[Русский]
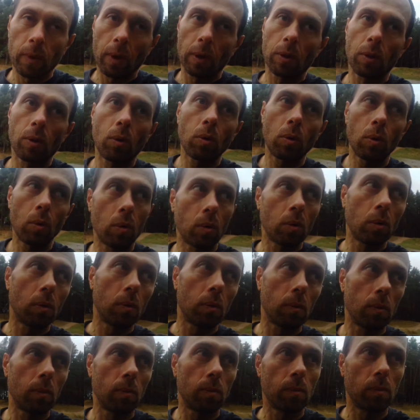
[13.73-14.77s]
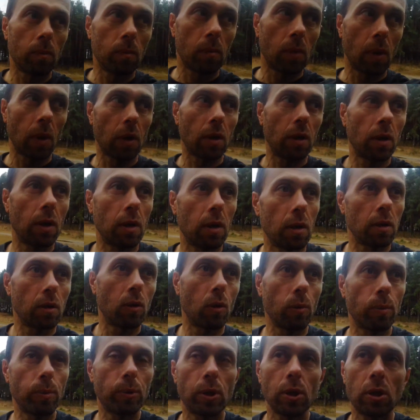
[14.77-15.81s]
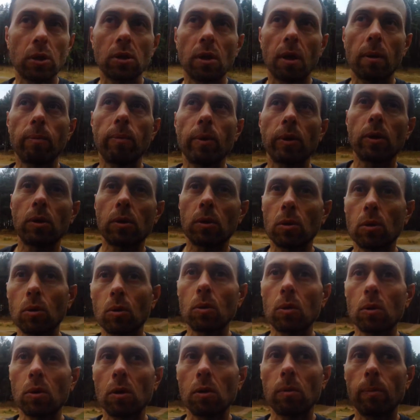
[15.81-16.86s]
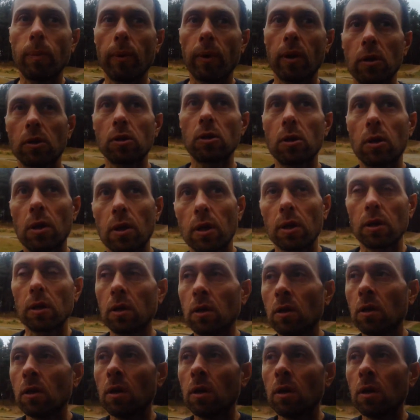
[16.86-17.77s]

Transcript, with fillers: Но такая общая забитость ног не прошла.